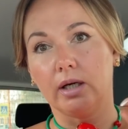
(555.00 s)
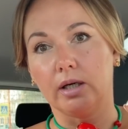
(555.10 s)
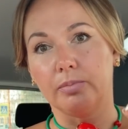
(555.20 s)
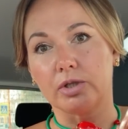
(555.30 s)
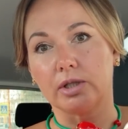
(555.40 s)

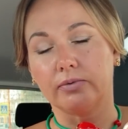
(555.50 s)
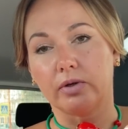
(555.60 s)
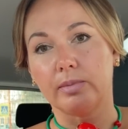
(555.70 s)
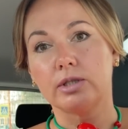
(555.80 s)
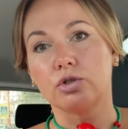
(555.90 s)
а, пришла
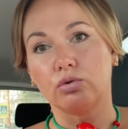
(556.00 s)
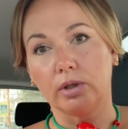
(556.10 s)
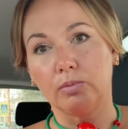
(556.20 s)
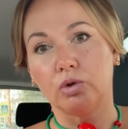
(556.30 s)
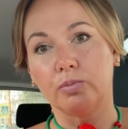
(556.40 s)
информация, что
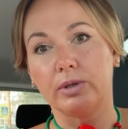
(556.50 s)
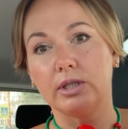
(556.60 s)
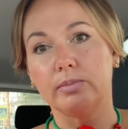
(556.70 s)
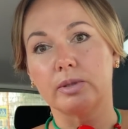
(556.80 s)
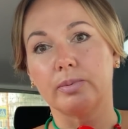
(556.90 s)
они могут
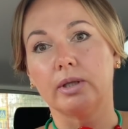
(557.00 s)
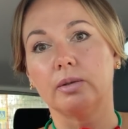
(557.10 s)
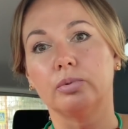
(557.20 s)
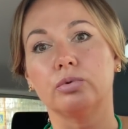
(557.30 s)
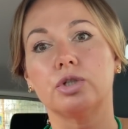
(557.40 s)
прийти и
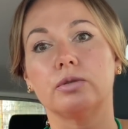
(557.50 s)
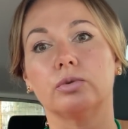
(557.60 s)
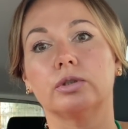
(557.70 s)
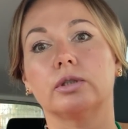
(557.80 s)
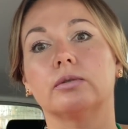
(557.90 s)
бесплатно получить
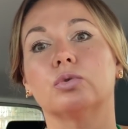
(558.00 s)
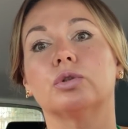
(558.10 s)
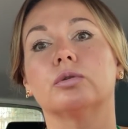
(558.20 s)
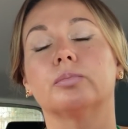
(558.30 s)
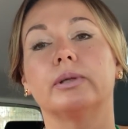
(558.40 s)
вот этот
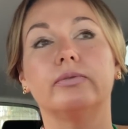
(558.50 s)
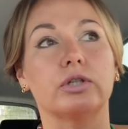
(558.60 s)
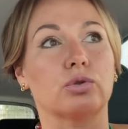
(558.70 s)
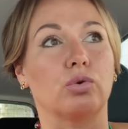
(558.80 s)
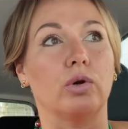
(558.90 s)
вот э,
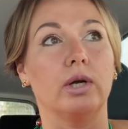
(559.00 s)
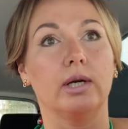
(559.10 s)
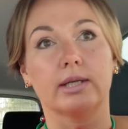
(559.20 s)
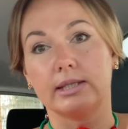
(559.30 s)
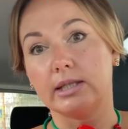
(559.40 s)
подвеску.
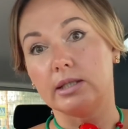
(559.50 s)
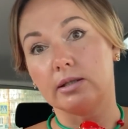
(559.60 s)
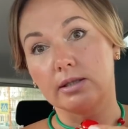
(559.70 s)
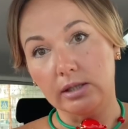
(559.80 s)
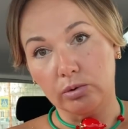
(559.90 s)

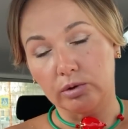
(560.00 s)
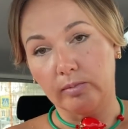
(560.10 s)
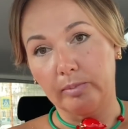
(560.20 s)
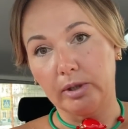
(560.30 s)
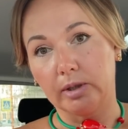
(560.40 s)
Кстати, ссылку
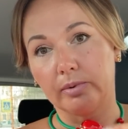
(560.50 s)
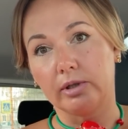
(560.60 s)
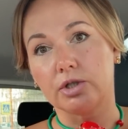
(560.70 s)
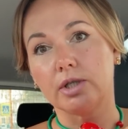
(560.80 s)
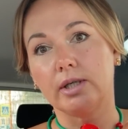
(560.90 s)
на мобильное
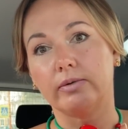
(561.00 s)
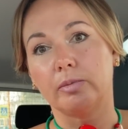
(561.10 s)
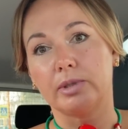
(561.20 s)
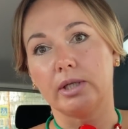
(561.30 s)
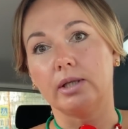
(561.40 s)
приложение я
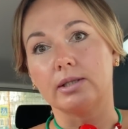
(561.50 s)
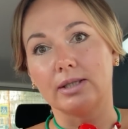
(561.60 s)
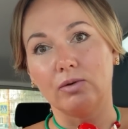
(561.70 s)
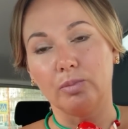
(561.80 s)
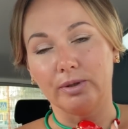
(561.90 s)
вам обязательно
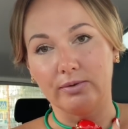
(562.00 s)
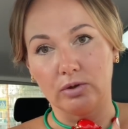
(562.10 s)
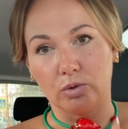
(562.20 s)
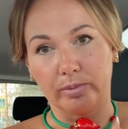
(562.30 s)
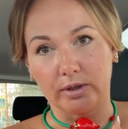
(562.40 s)
оставлю под
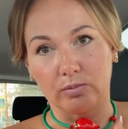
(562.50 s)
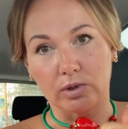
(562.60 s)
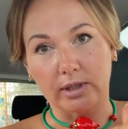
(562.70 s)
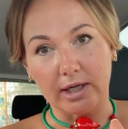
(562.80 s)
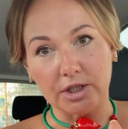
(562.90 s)
видео,
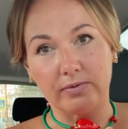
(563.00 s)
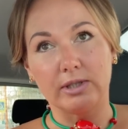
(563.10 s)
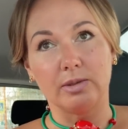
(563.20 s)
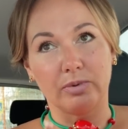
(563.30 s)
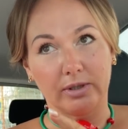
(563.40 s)
поэтому
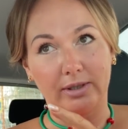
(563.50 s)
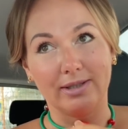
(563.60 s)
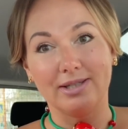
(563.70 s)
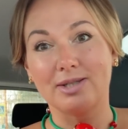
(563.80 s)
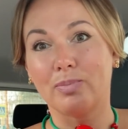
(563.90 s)
скачивайте,
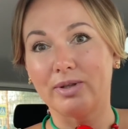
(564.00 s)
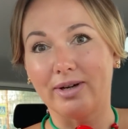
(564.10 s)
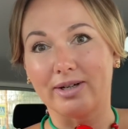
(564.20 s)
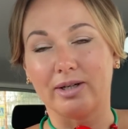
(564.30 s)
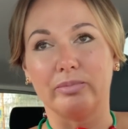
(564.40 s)
приходите за
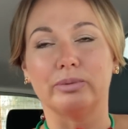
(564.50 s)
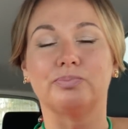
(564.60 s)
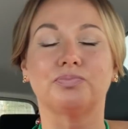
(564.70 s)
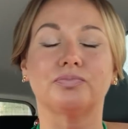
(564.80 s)
подарками.